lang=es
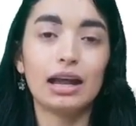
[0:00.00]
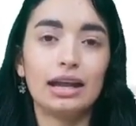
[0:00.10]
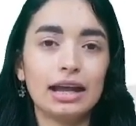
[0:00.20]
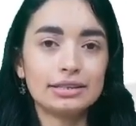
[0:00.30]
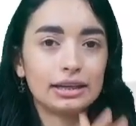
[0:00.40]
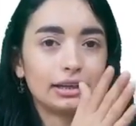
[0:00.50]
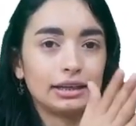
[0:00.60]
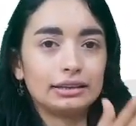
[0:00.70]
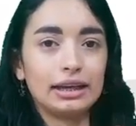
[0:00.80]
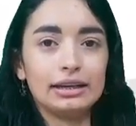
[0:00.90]
La
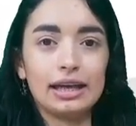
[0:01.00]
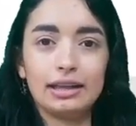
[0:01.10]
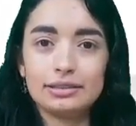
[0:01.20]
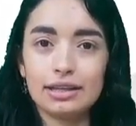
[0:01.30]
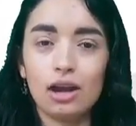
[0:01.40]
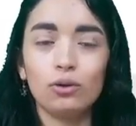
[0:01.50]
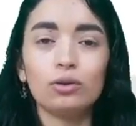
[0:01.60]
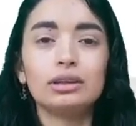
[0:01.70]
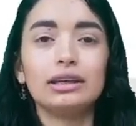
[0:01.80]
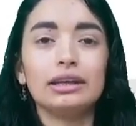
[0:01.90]
Secretaría de
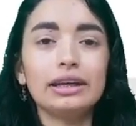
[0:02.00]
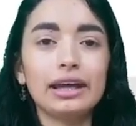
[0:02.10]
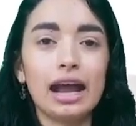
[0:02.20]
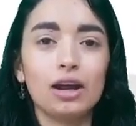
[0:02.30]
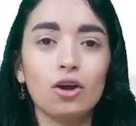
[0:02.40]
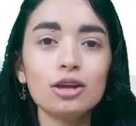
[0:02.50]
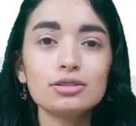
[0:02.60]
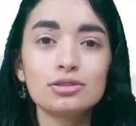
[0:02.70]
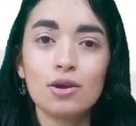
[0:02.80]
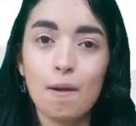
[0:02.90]
Salud dirige a los
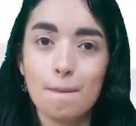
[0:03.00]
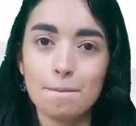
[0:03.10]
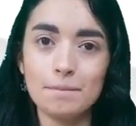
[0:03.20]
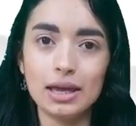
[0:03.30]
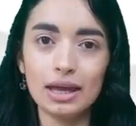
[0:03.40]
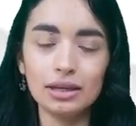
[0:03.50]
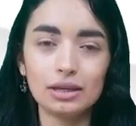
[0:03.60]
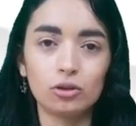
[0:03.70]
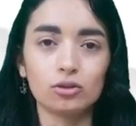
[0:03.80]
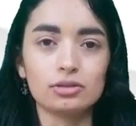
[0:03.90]

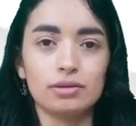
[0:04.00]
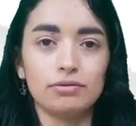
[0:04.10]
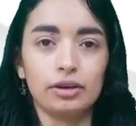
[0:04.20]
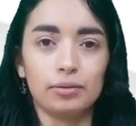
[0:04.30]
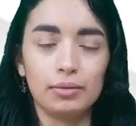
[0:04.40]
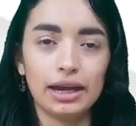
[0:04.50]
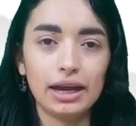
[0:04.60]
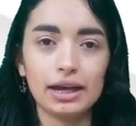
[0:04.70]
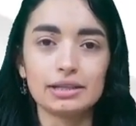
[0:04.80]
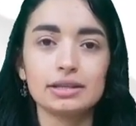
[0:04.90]
médicos,
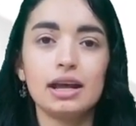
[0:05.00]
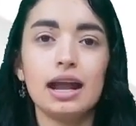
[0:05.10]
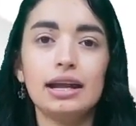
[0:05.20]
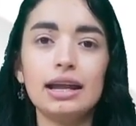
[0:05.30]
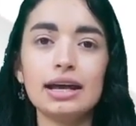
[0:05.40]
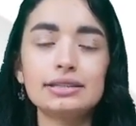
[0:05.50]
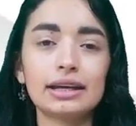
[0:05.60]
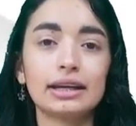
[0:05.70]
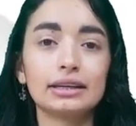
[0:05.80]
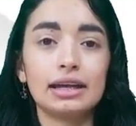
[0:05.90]
enfermeras, la
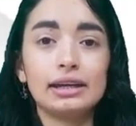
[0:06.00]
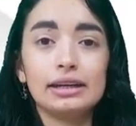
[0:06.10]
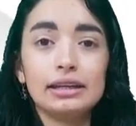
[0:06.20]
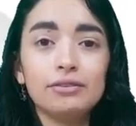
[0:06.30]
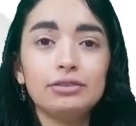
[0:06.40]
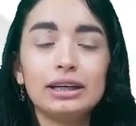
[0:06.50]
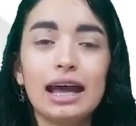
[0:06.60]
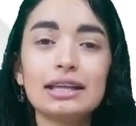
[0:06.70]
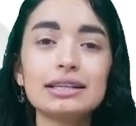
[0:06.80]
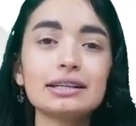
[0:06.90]
Secretaría de
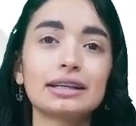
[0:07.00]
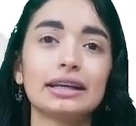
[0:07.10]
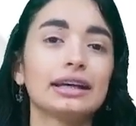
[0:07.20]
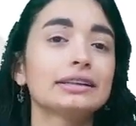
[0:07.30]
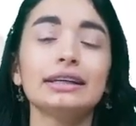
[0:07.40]
Finanzas que se